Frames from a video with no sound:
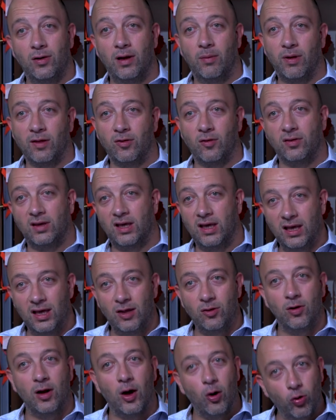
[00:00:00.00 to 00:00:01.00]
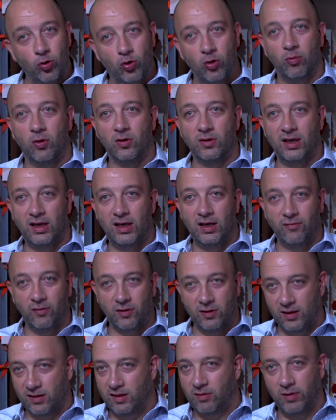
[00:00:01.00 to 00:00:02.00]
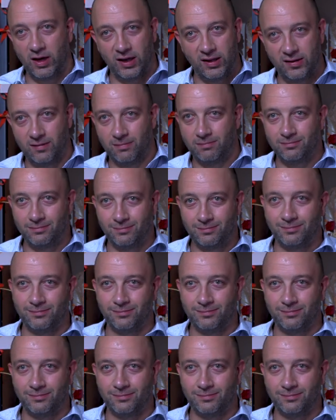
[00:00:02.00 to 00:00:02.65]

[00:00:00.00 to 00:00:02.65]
présenter, de la recommander, vanter ses mérites.